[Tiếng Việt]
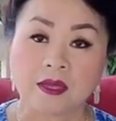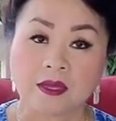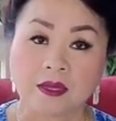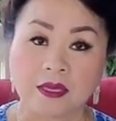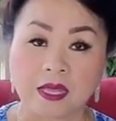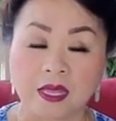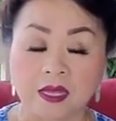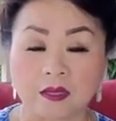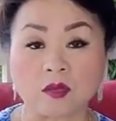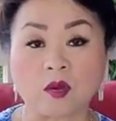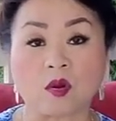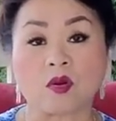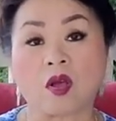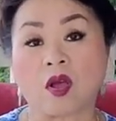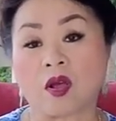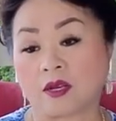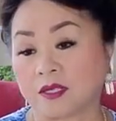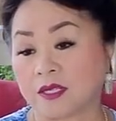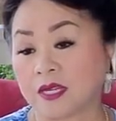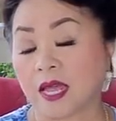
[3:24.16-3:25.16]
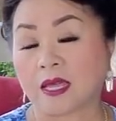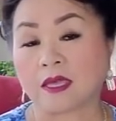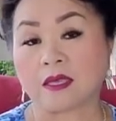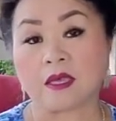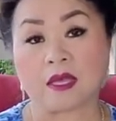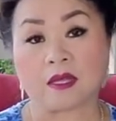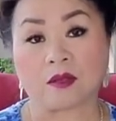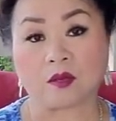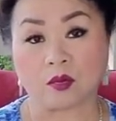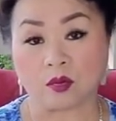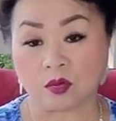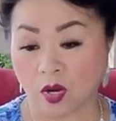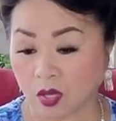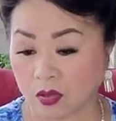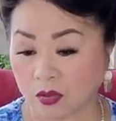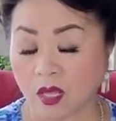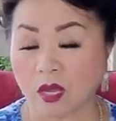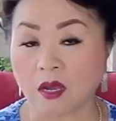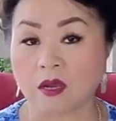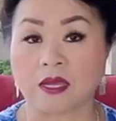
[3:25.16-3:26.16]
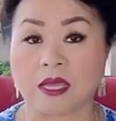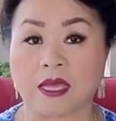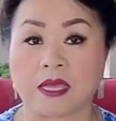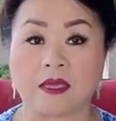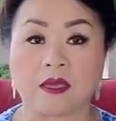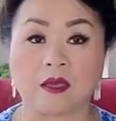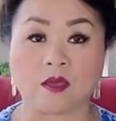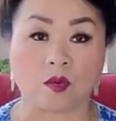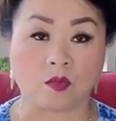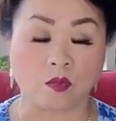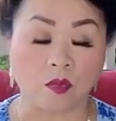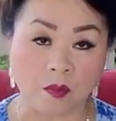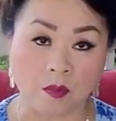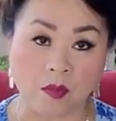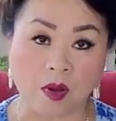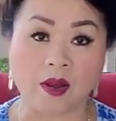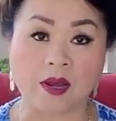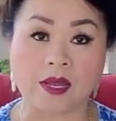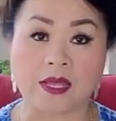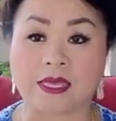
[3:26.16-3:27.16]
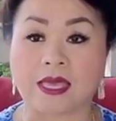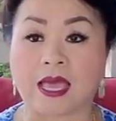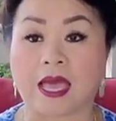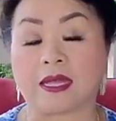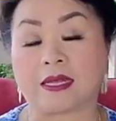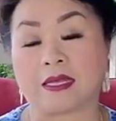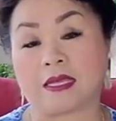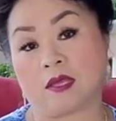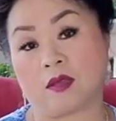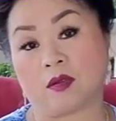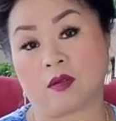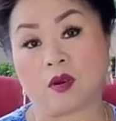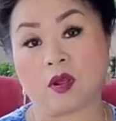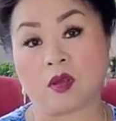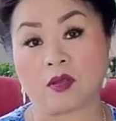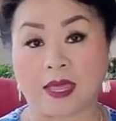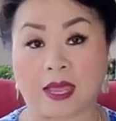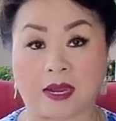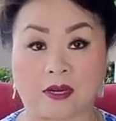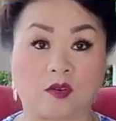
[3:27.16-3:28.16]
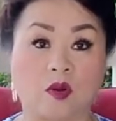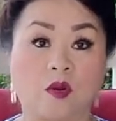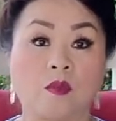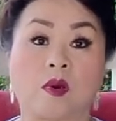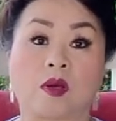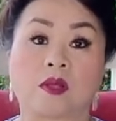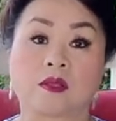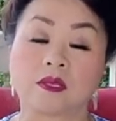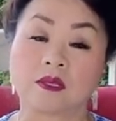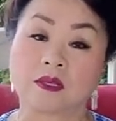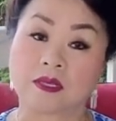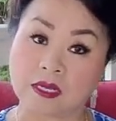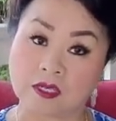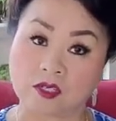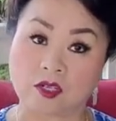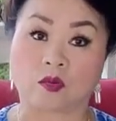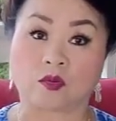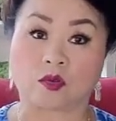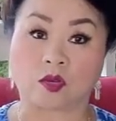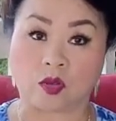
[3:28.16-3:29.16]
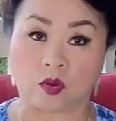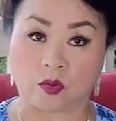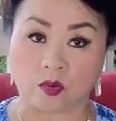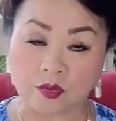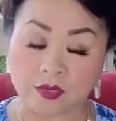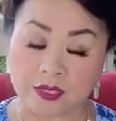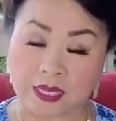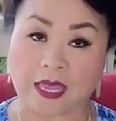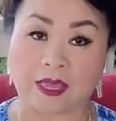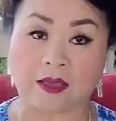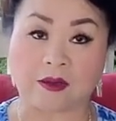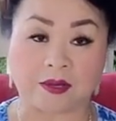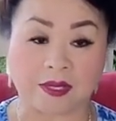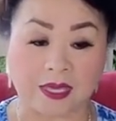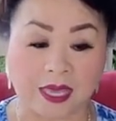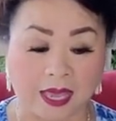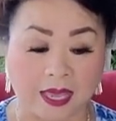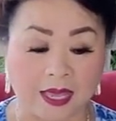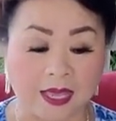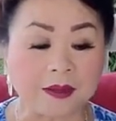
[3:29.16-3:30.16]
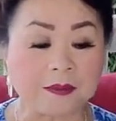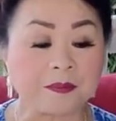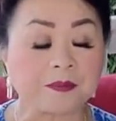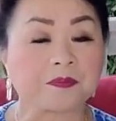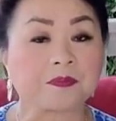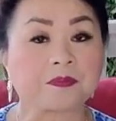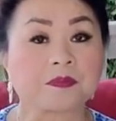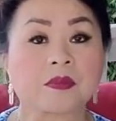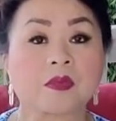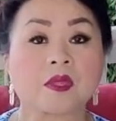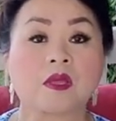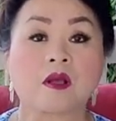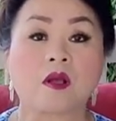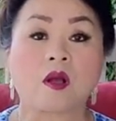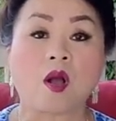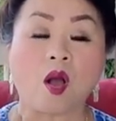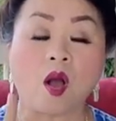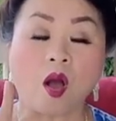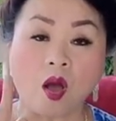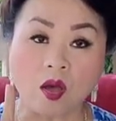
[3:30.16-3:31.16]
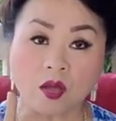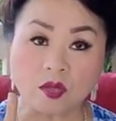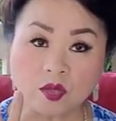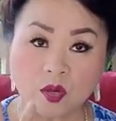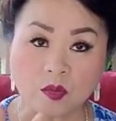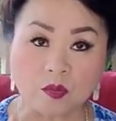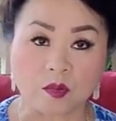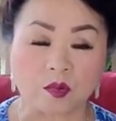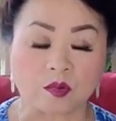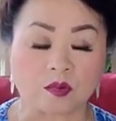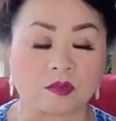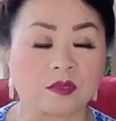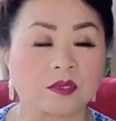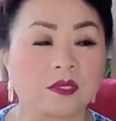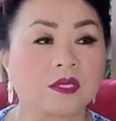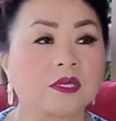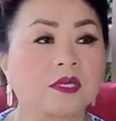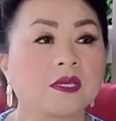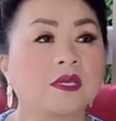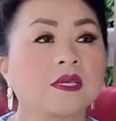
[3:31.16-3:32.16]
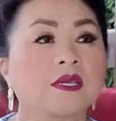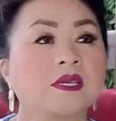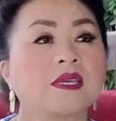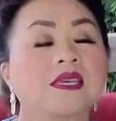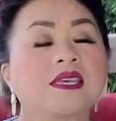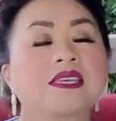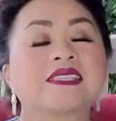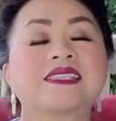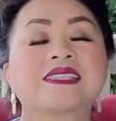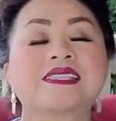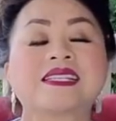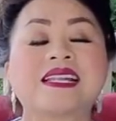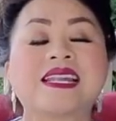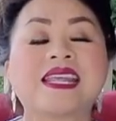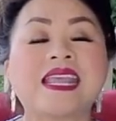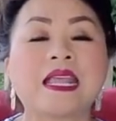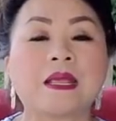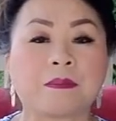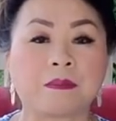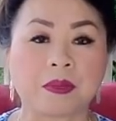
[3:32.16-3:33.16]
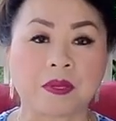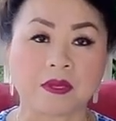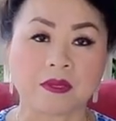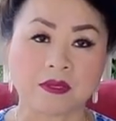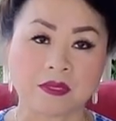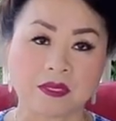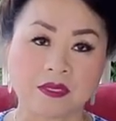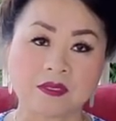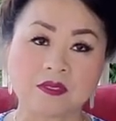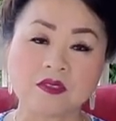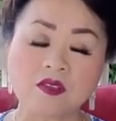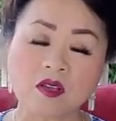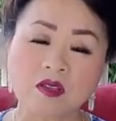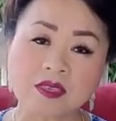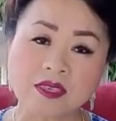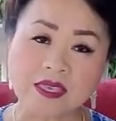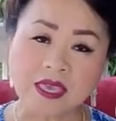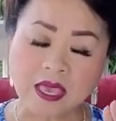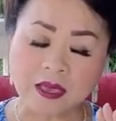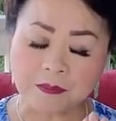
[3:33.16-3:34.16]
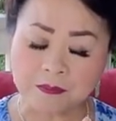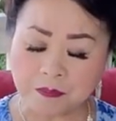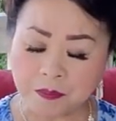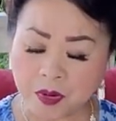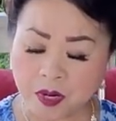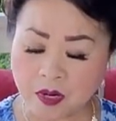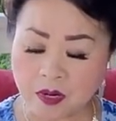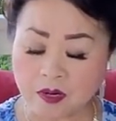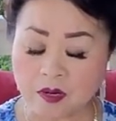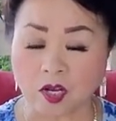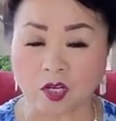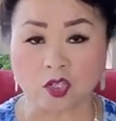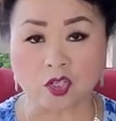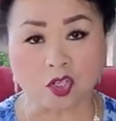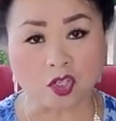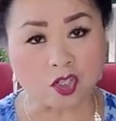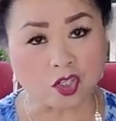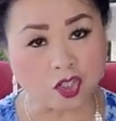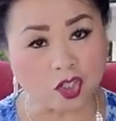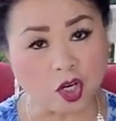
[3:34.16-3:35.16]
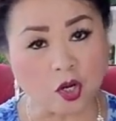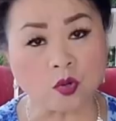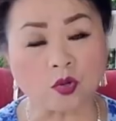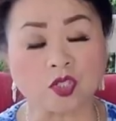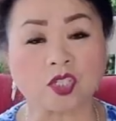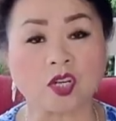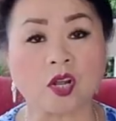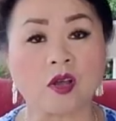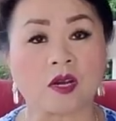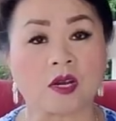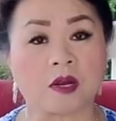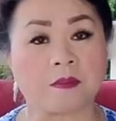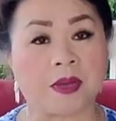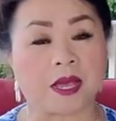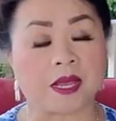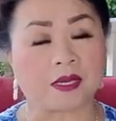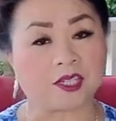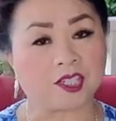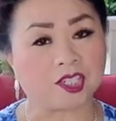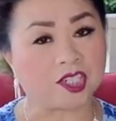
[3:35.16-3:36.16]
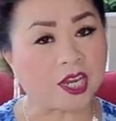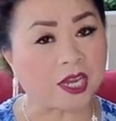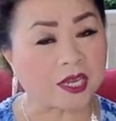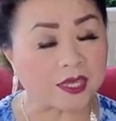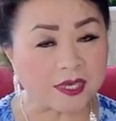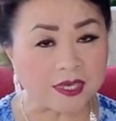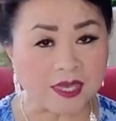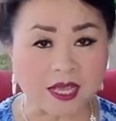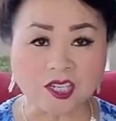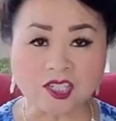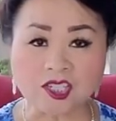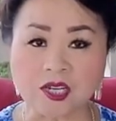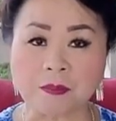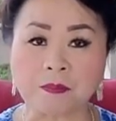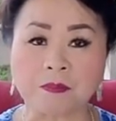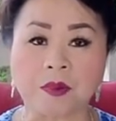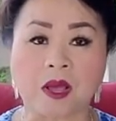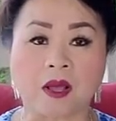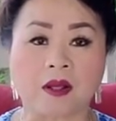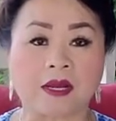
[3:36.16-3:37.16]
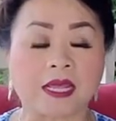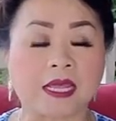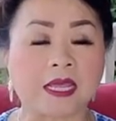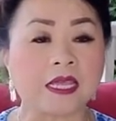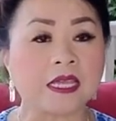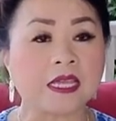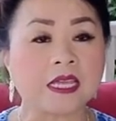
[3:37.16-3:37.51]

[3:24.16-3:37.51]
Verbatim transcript: nhà tôi contact nhà tôi doctor ấy giờ dùng mua mò đi chả thì giờ nó dạy rốt mỏ từ thế rong rồi dùng lúc chị ok khó auto mu sleep cho cái bự cả cho trâu rò nè mà chân chân chập lờ đi